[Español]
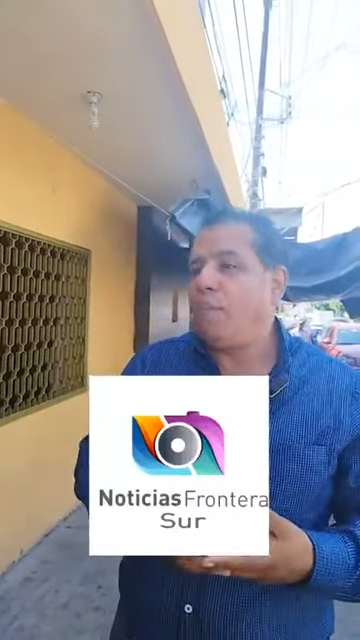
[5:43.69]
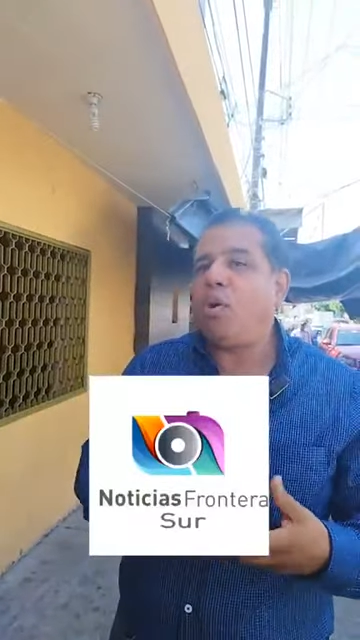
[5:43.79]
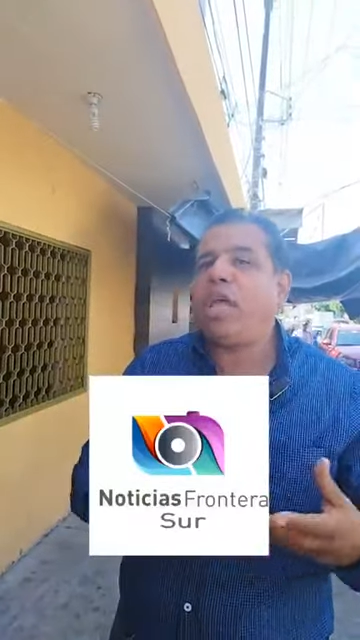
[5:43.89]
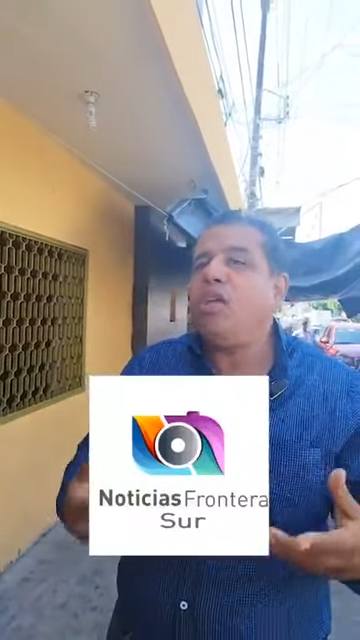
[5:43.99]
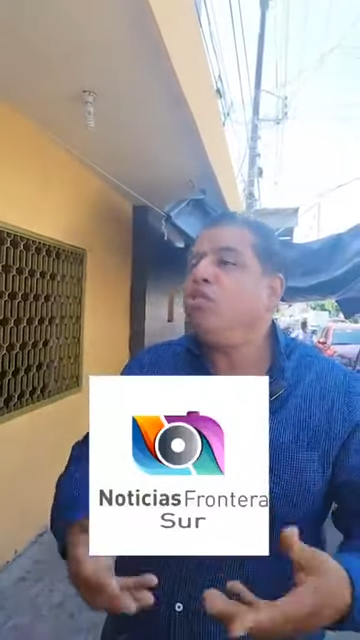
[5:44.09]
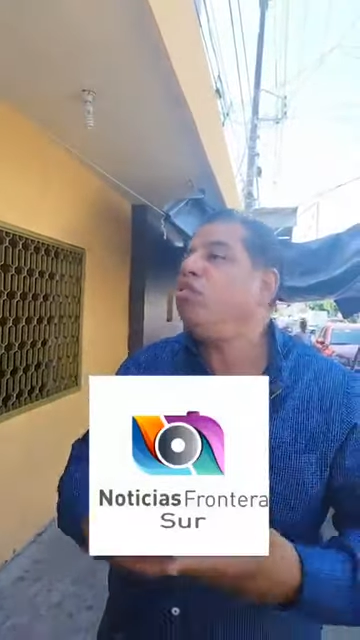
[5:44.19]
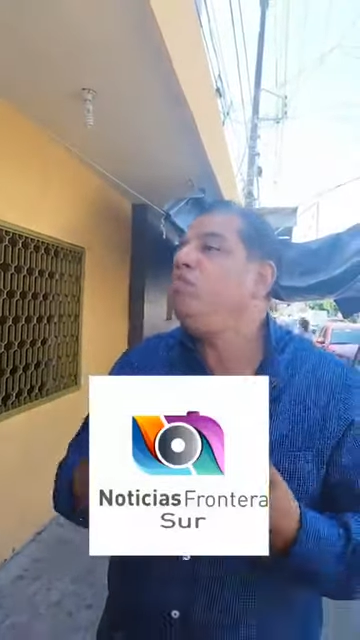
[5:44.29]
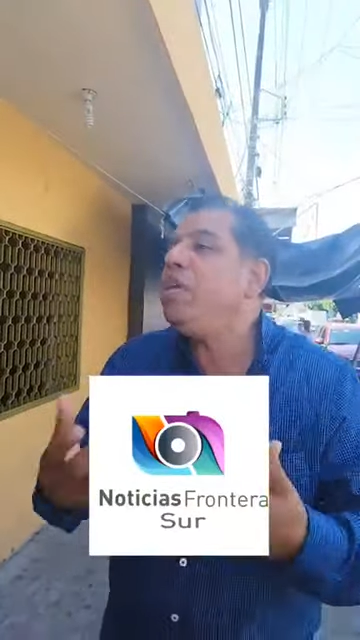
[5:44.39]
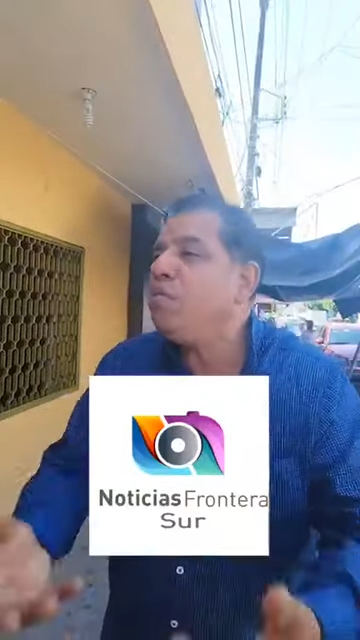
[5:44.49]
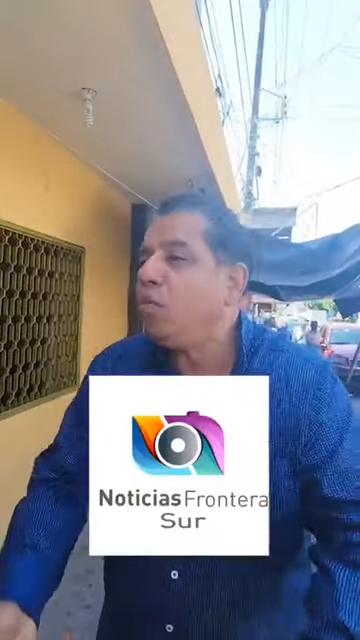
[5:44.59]
porque ellos
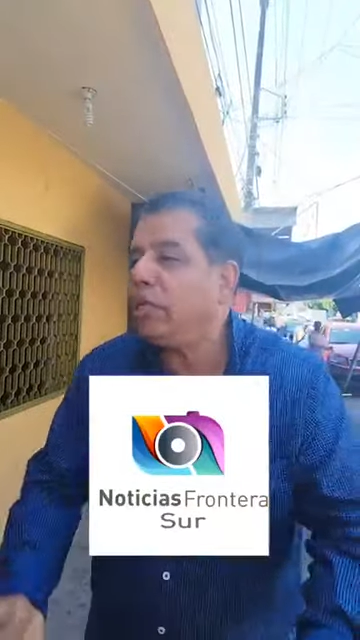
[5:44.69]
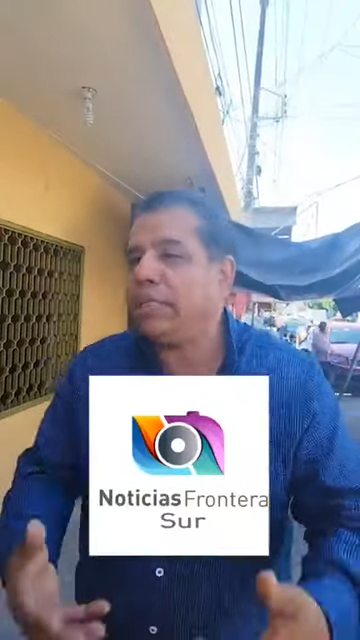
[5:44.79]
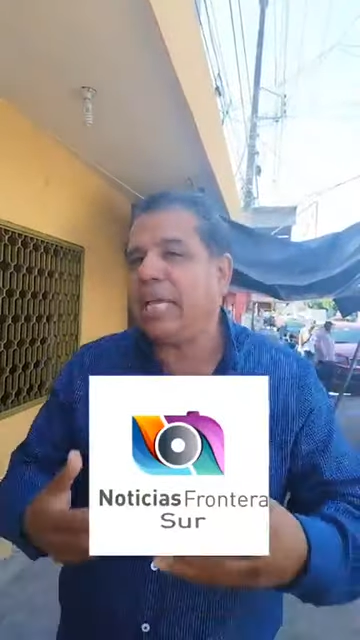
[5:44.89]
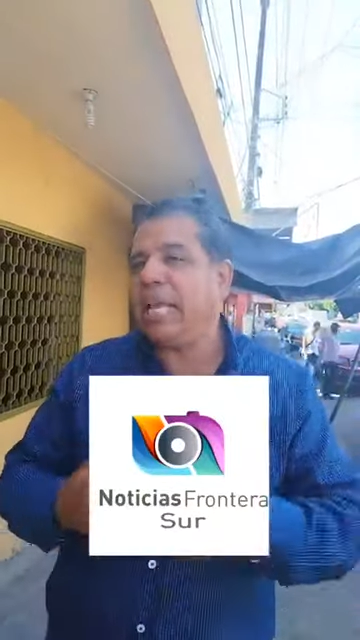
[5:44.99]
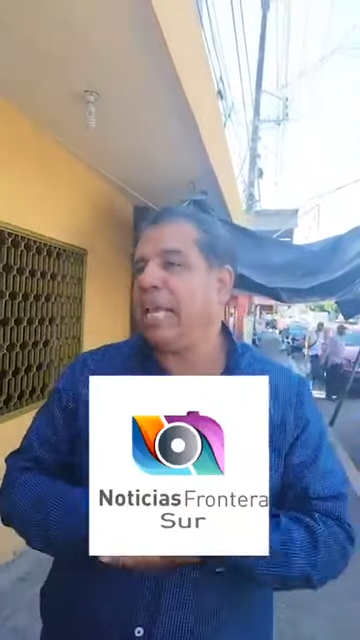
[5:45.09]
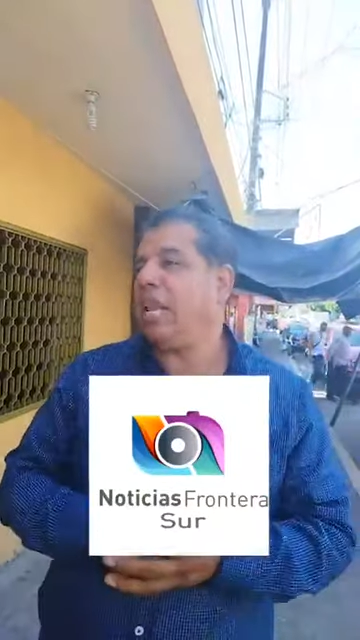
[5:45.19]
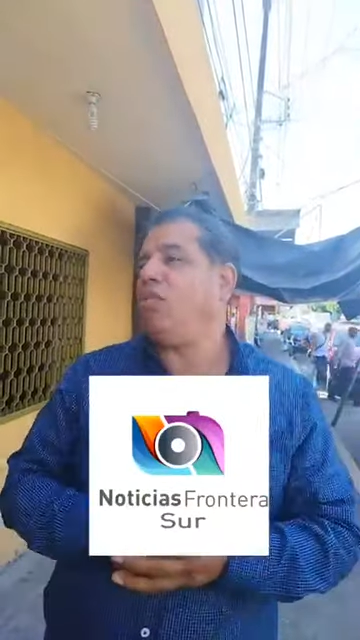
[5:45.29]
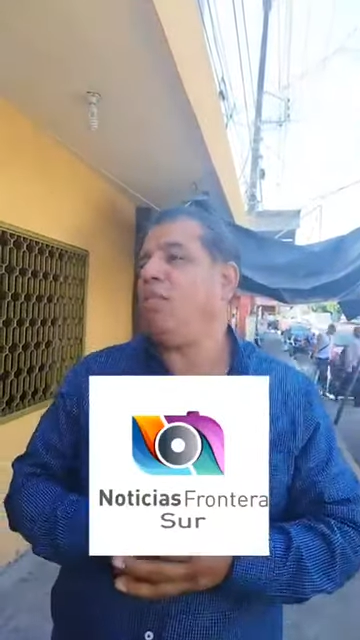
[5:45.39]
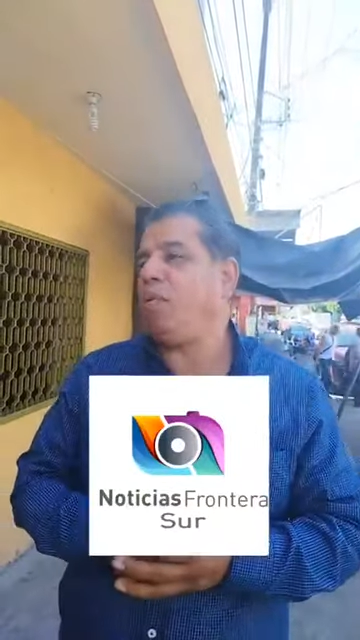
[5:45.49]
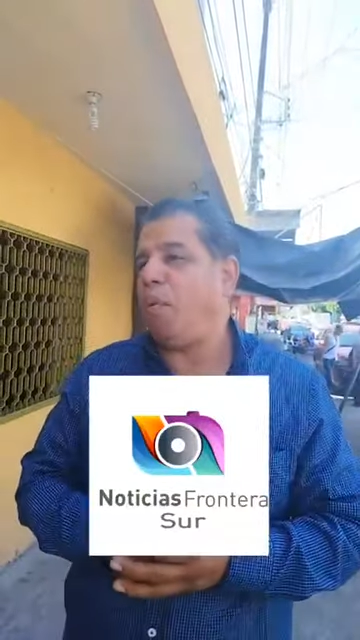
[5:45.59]
mismos están
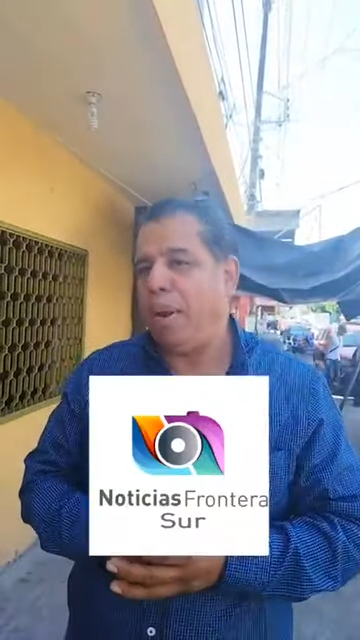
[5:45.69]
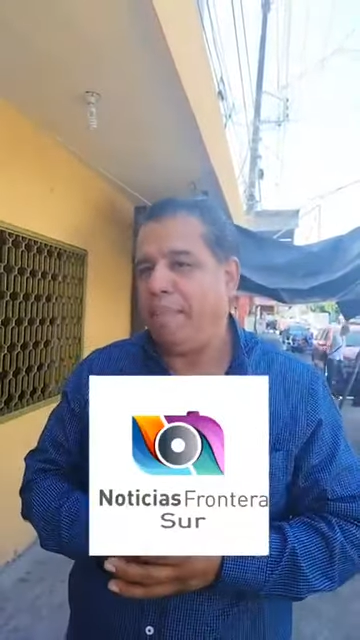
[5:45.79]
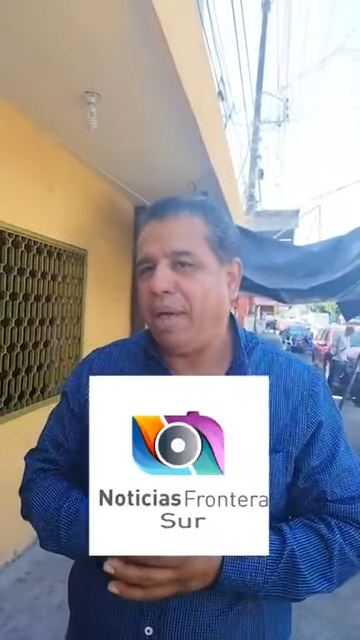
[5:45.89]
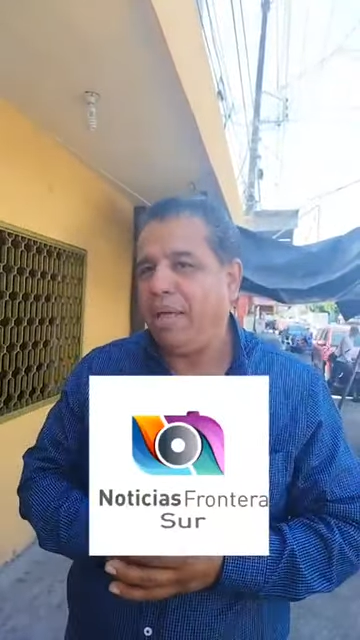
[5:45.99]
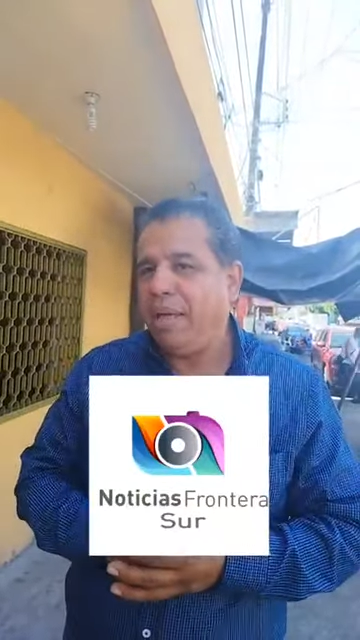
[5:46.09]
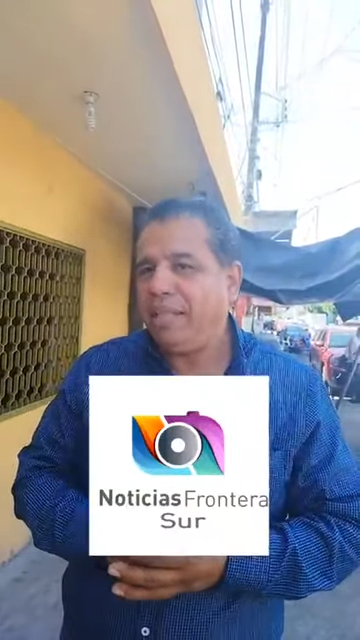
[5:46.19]
generando el problema.